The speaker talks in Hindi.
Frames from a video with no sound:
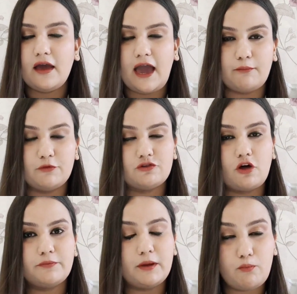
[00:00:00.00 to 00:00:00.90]

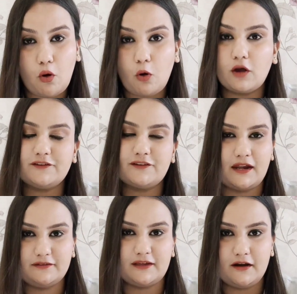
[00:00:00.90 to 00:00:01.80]
अमेज़ोन पर बहुत
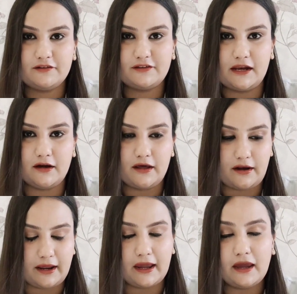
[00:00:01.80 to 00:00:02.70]
सारे सेलर सेल कर
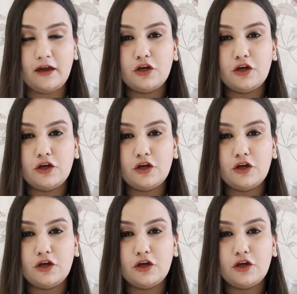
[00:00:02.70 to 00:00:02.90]
रहे हैं